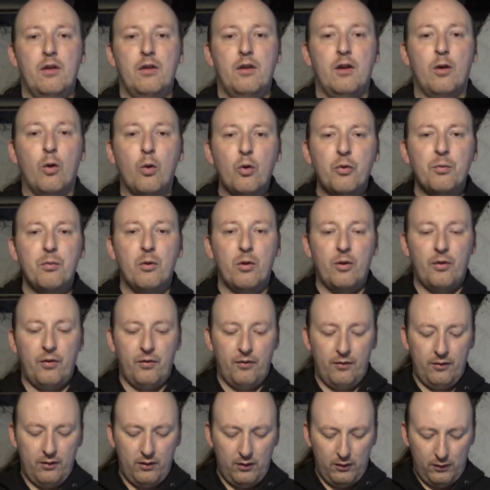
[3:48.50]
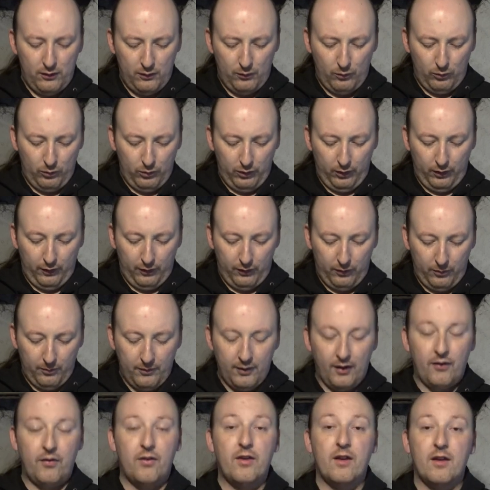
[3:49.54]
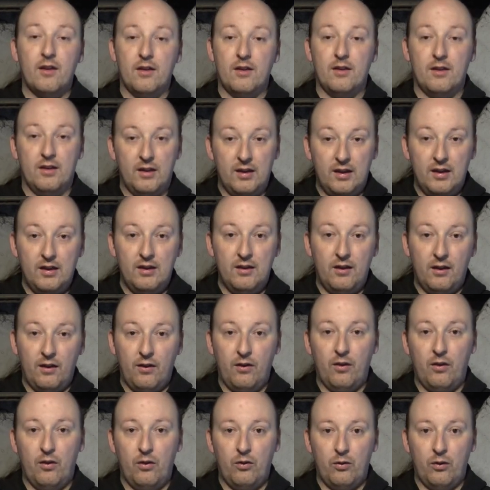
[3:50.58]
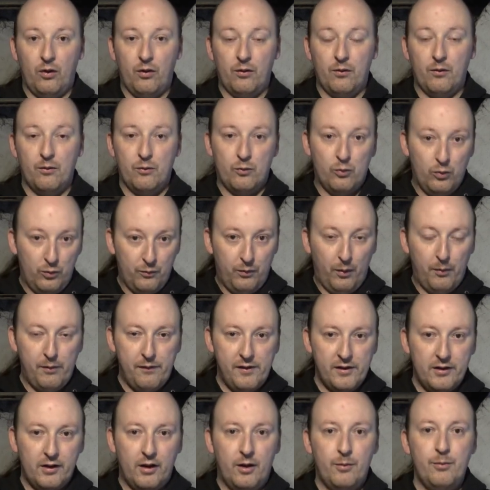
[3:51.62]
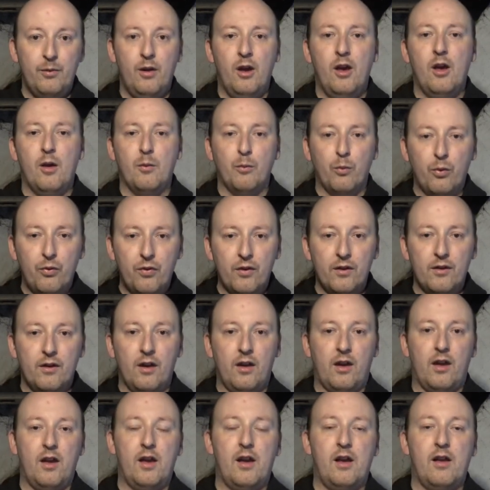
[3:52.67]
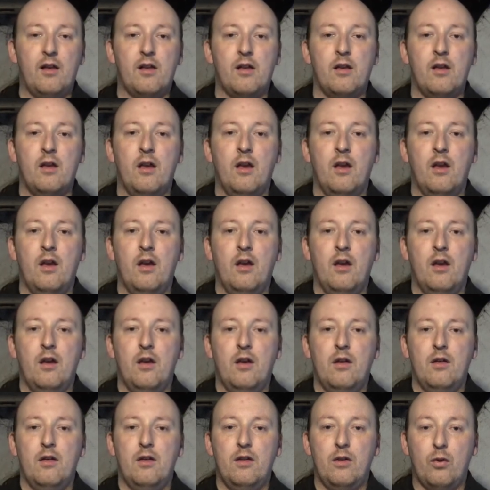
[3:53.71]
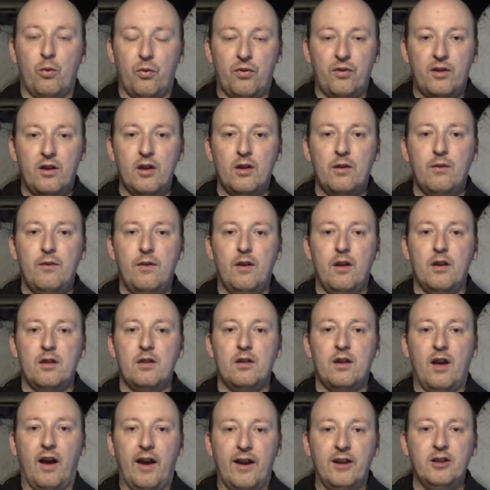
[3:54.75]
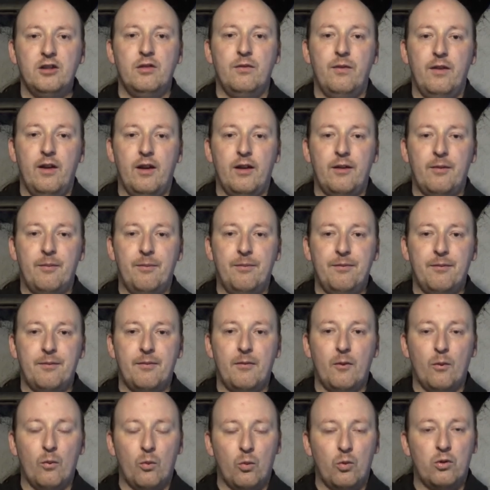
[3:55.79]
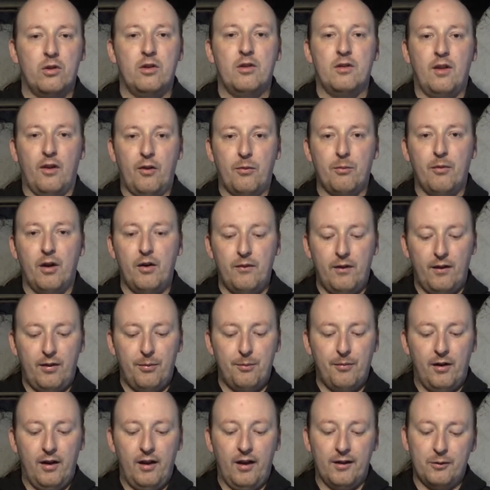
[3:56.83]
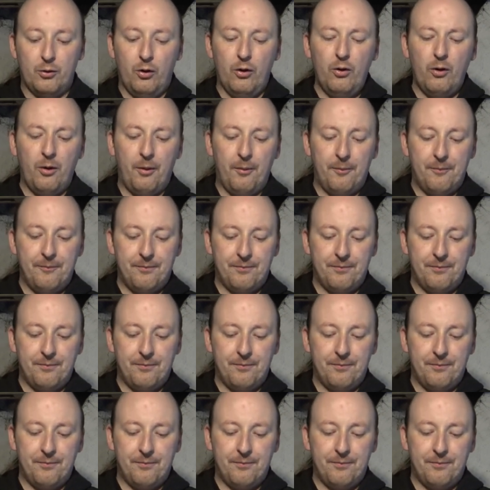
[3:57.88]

Die Ghostboxen oder zumindest die, die einen guten Bobfilter haben, müssen in der Regel justiert werden, geeicht werden. Und das machen wir jetzt mal ad hoc.